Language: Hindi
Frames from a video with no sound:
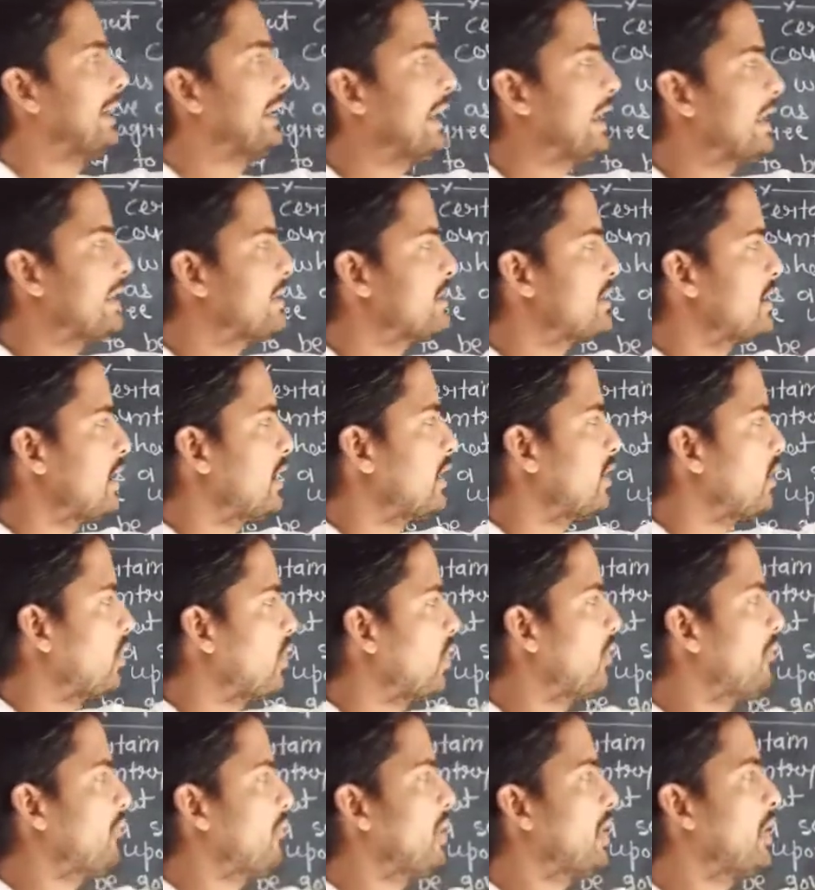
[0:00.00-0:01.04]
नेचर
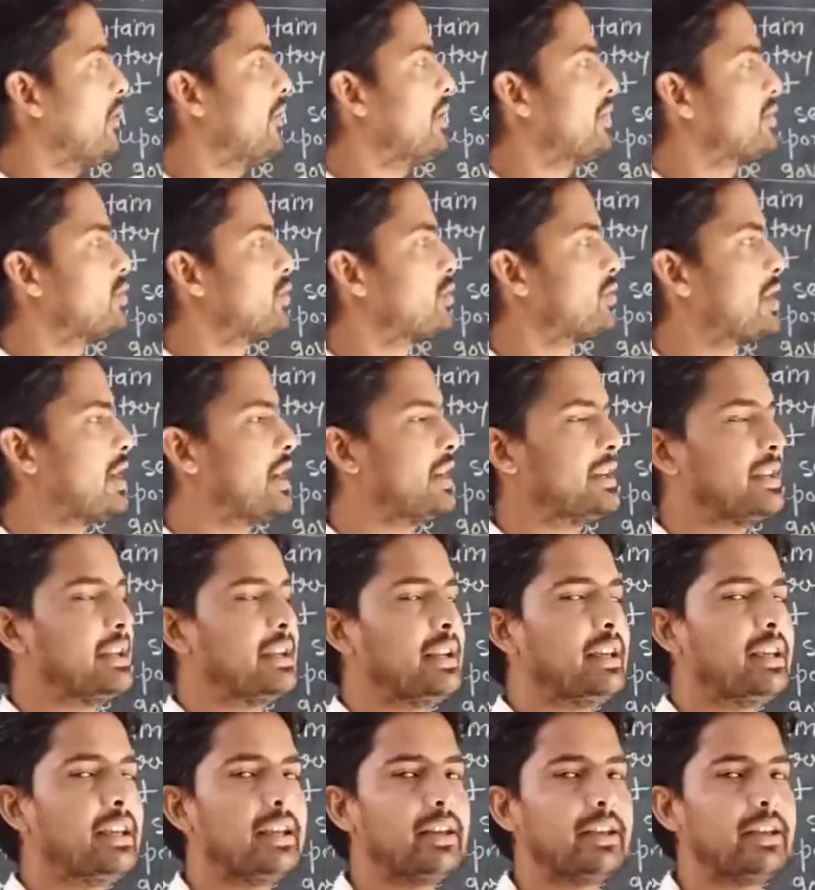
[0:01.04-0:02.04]
ऑफ आवर सोसाइटी